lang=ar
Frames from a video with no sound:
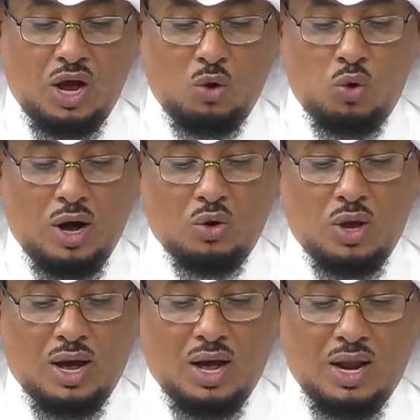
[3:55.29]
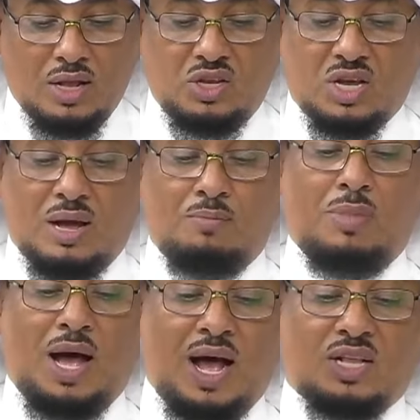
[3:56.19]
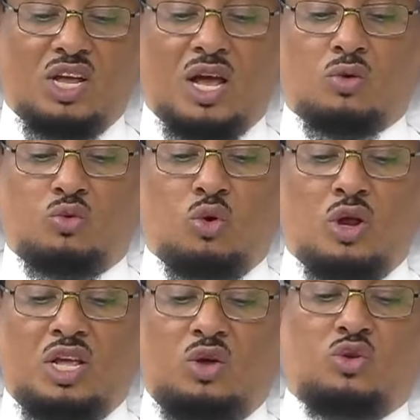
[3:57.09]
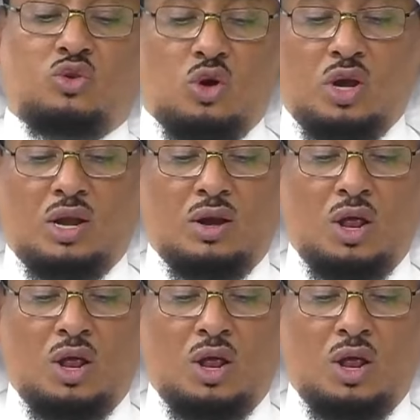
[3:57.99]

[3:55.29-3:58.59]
أواه يا خالتي كم بات يقتلني حزن